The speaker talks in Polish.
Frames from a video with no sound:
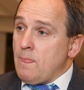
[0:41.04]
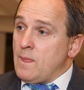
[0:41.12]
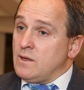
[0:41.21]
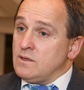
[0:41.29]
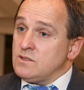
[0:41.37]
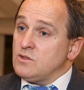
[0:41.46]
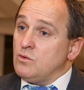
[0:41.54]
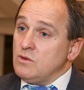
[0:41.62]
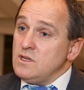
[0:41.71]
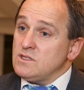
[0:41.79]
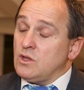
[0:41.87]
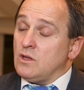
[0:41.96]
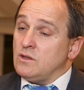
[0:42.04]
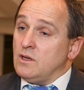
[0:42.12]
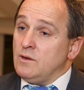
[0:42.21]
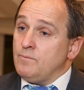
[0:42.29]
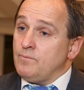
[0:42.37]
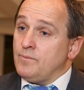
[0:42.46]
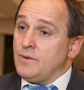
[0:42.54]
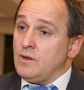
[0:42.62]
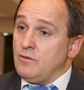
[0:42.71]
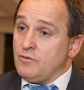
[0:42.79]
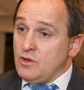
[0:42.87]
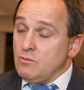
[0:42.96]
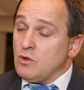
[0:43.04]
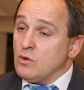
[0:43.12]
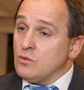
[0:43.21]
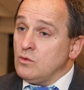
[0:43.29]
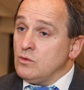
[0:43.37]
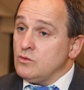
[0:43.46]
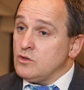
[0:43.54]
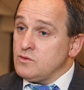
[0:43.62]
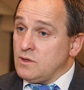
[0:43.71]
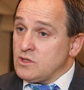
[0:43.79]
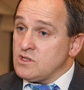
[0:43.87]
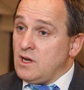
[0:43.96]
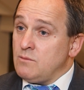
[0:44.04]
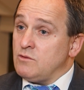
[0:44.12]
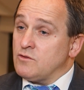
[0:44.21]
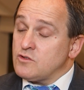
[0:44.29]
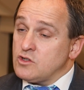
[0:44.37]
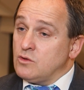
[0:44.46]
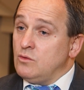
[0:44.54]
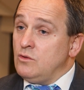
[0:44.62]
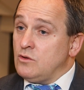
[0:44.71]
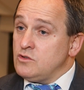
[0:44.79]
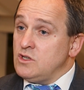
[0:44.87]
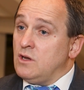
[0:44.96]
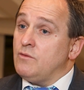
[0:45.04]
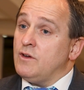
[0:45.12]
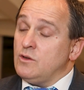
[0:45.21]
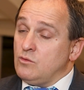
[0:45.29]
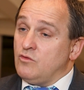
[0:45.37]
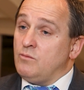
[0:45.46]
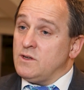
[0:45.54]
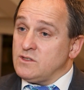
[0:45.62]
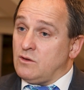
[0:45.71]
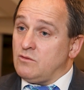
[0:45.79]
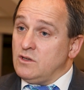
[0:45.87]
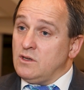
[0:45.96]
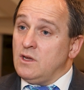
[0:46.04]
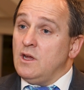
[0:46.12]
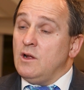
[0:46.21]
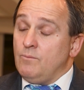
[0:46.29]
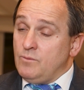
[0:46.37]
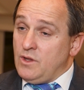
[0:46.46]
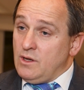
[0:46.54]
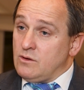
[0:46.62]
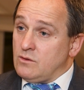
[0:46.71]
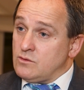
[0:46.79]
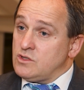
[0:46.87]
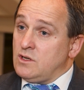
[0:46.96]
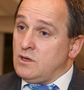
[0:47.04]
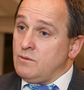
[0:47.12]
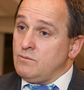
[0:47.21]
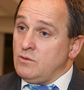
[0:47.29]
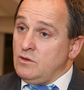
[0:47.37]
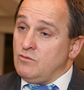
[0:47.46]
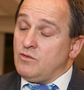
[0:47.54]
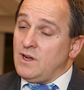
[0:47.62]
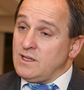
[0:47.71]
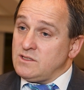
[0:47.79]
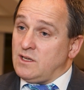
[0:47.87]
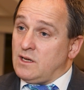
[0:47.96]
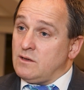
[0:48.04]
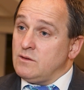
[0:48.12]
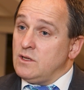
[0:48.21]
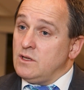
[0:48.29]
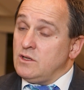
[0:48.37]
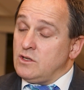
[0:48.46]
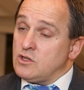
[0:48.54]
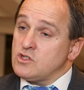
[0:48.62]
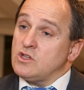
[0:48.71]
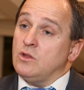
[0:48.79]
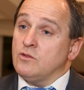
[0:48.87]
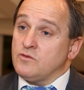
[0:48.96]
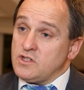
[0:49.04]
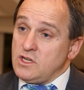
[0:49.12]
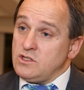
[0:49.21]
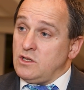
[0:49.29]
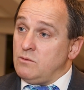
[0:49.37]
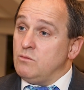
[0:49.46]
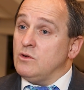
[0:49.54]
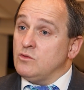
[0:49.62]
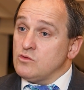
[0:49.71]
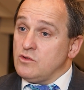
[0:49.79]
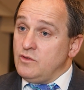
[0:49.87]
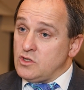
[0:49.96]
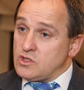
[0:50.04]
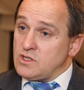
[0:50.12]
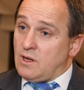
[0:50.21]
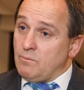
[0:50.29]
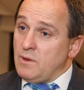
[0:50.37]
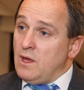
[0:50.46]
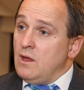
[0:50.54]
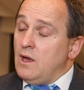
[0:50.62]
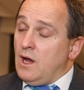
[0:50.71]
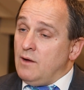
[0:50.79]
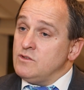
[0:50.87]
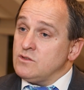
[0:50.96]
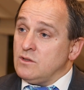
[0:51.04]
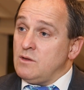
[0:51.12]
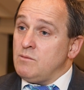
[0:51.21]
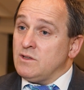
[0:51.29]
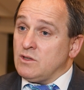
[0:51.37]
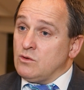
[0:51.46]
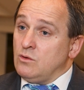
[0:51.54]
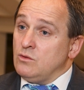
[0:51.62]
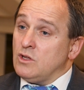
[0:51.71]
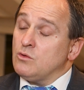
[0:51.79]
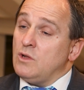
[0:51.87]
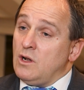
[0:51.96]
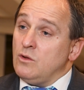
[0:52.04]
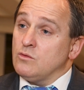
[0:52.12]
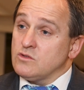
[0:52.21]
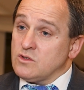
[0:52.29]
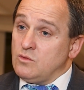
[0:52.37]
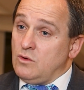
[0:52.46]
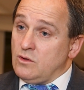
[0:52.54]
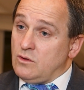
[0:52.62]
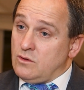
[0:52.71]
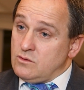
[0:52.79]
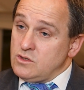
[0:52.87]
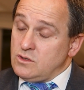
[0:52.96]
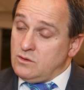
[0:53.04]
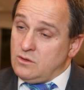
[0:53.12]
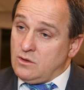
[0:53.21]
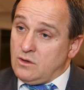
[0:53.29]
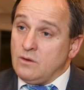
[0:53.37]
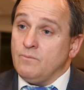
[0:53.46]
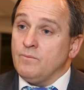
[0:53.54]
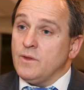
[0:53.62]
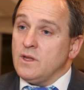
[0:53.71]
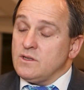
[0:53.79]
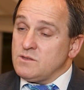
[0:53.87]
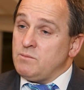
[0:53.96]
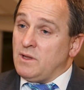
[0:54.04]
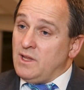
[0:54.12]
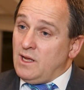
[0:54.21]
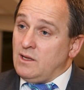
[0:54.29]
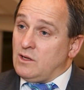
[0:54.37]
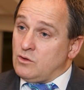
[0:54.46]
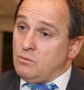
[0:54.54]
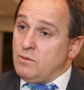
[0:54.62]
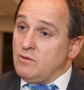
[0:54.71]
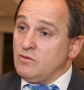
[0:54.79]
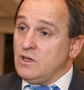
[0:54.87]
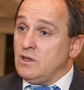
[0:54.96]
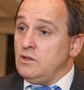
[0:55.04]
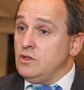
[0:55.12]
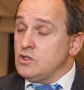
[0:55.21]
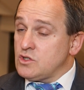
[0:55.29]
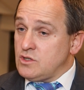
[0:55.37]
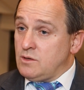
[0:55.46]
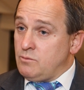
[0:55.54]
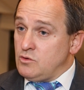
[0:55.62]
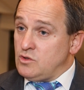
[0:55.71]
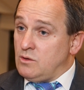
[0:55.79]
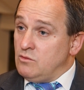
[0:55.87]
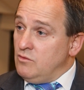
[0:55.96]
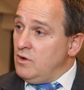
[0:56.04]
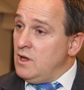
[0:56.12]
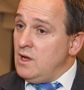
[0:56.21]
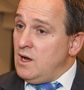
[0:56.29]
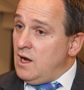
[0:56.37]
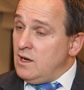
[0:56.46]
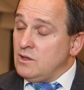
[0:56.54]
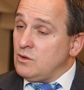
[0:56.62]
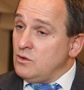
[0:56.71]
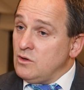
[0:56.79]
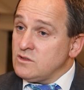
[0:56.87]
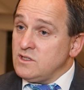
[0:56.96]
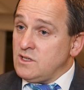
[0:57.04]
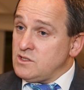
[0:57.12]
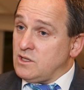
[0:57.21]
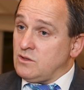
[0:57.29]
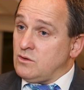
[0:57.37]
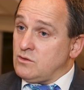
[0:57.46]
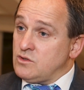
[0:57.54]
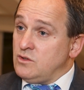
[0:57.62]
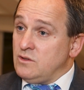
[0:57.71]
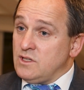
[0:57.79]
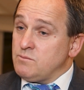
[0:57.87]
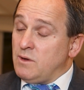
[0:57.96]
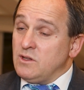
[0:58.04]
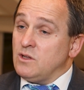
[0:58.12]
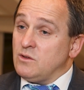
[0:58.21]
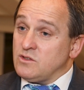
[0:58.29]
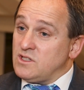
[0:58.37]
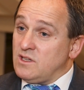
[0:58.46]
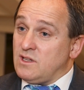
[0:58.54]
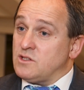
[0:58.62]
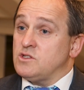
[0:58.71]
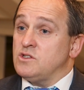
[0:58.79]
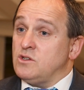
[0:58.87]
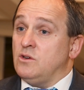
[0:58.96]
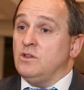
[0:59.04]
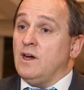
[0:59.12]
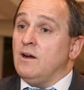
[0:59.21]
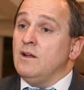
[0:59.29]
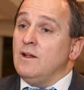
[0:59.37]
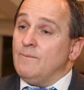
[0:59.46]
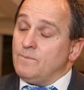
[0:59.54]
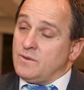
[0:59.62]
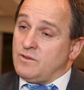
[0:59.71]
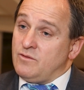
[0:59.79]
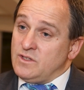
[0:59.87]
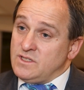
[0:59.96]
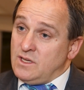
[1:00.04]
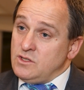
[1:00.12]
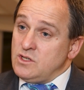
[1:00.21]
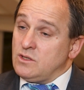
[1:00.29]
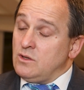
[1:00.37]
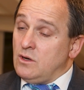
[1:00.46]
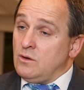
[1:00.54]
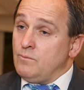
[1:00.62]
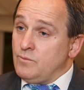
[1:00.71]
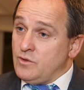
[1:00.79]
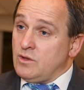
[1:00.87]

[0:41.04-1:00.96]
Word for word: E, z drugiej strony, e, w tym roku doświadczamy w szczególności efektów bazowych tego, że inflacja jeszcze rok wcześniej była dużo wyższa, a więc ona ma taką naturalną skłonność do spadania do pewnych niższych poziomów, ale to nie oznacza to, że ona spadnie do zera, czy że ona zejdzie do